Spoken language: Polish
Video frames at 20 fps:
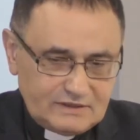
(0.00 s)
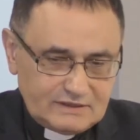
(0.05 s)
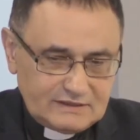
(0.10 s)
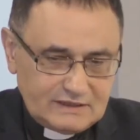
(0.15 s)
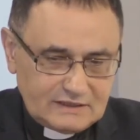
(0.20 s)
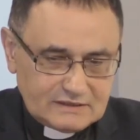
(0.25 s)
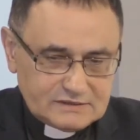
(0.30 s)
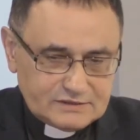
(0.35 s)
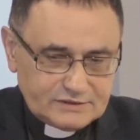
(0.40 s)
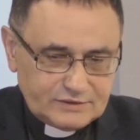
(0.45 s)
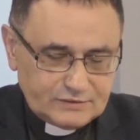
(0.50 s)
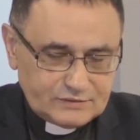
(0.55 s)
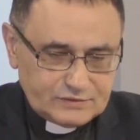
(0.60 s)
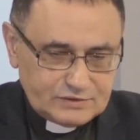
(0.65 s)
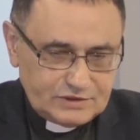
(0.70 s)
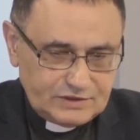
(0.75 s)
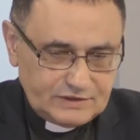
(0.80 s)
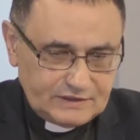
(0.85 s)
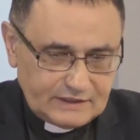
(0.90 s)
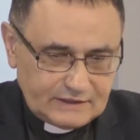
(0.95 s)
dalszy
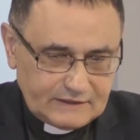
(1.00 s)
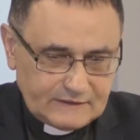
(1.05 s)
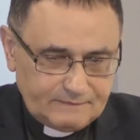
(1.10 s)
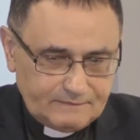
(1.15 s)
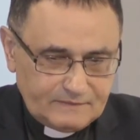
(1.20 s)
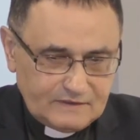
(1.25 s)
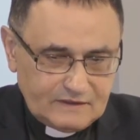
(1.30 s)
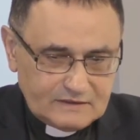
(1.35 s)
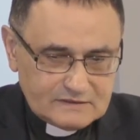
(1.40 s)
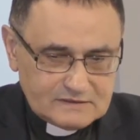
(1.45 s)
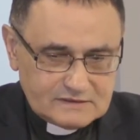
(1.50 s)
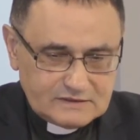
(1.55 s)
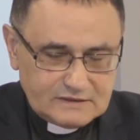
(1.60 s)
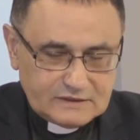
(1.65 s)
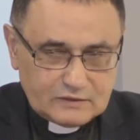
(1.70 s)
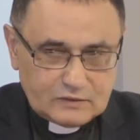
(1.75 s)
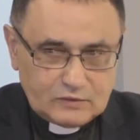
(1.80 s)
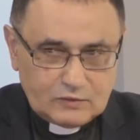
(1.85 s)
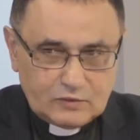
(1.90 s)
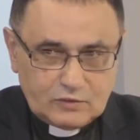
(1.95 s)
odcinek z
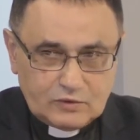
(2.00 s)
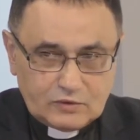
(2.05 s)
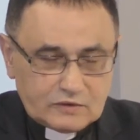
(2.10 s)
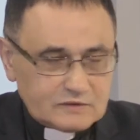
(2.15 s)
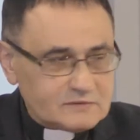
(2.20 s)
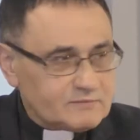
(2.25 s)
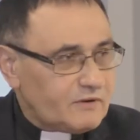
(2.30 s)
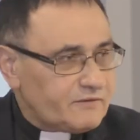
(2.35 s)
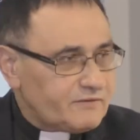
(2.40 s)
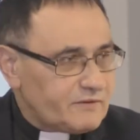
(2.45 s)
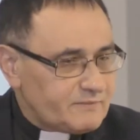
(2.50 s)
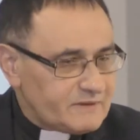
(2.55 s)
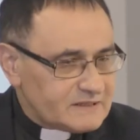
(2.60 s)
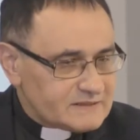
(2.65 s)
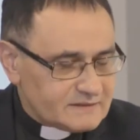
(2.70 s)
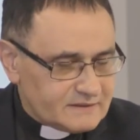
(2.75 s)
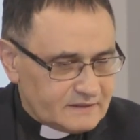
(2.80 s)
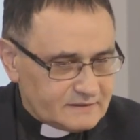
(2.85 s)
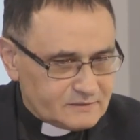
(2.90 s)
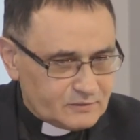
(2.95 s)
cyklu Rozmowy
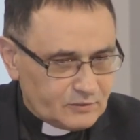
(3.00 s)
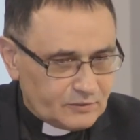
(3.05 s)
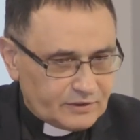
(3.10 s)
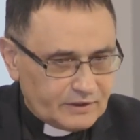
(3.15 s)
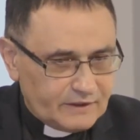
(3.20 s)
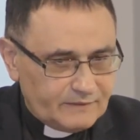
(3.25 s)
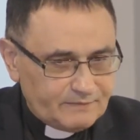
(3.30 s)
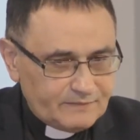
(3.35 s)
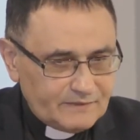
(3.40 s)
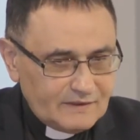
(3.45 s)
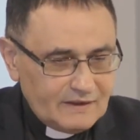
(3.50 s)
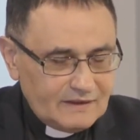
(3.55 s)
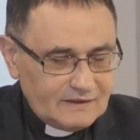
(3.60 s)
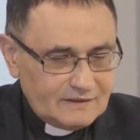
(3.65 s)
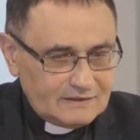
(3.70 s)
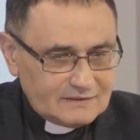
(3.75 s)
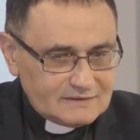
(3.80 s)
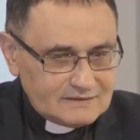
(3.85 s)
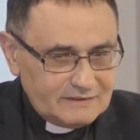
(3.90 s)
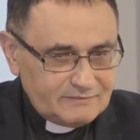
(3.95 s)
bez cenzury.
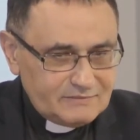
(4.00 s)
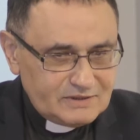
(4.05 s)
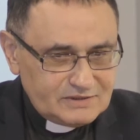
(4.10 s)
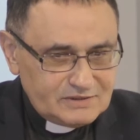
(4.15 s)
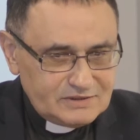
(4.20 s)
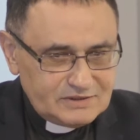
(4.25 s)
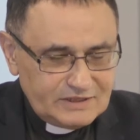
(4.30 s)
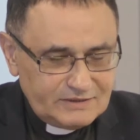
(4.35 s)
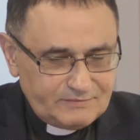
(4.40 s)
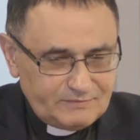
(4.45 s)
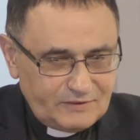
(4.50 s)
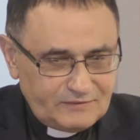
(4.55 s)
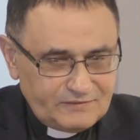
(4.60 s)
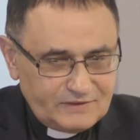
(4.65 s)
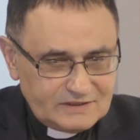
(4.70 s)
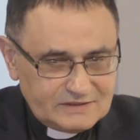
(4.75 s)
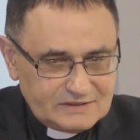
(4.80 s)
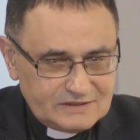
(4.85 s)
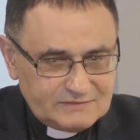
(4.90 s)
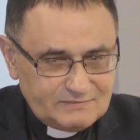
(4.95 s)
Chcemy dzisiaj
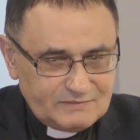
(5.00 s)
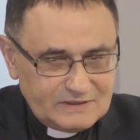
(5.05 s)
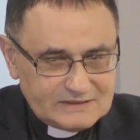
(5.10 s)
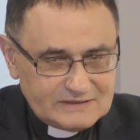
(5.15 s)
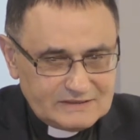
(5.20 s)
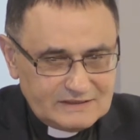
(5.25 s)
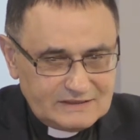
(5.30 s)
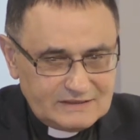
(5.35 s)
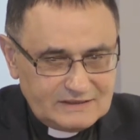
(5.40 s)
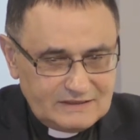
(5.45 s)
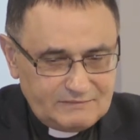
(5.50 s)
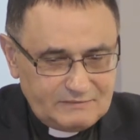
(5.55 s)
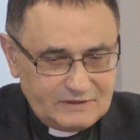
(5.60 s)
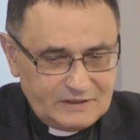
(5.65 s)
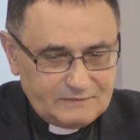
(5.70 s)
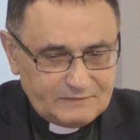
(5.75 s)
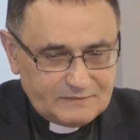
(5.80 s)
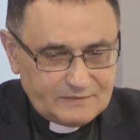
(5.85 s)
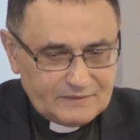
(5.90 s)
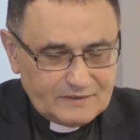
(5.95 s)
powiedzieć między
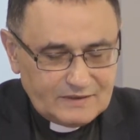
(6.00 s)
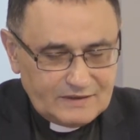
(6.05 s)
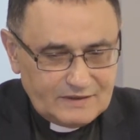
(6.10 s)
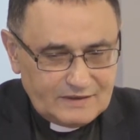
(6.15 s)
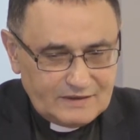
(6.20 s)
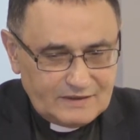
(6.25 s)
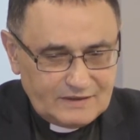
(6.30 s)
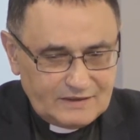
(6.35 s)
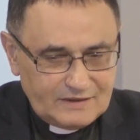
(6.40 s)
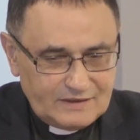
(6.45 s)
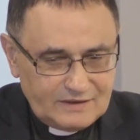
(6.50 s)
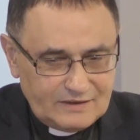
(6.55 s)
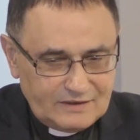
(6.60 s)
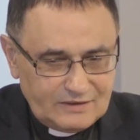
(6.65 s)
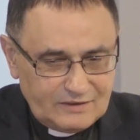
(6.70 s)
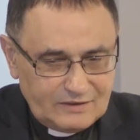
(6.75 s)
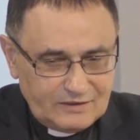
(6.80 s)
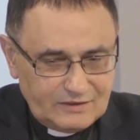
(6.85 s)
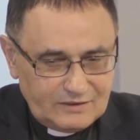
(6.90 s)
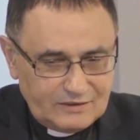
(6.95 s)
innymi e,
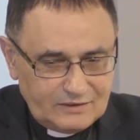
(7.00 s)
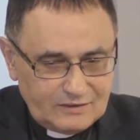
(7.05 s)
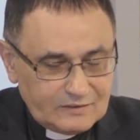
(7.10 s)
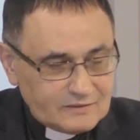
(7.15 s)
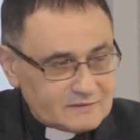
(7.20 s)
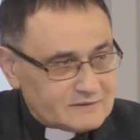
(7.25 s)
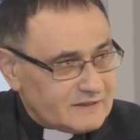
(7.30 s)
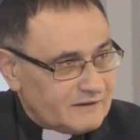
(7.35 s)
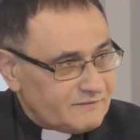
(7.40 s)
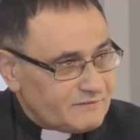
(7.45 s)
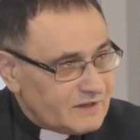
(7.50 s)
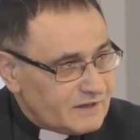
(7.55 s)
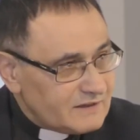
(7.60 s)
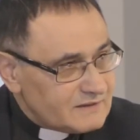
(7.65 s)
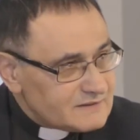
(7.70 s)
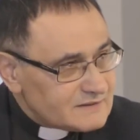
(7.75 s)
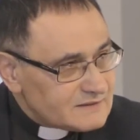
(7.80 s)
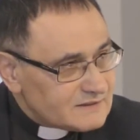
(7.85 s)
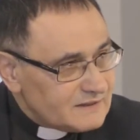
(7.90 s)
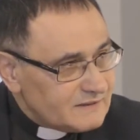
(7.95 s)
o, o
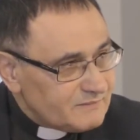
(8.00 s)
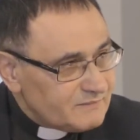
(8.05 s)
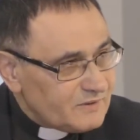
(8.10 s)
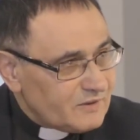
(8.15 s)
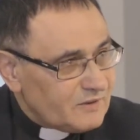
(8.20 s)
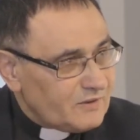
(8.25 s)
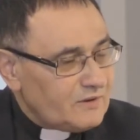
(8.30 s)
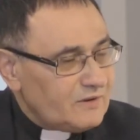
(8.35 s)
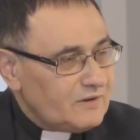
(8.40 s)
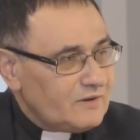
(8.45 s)
Zawiejskim, o,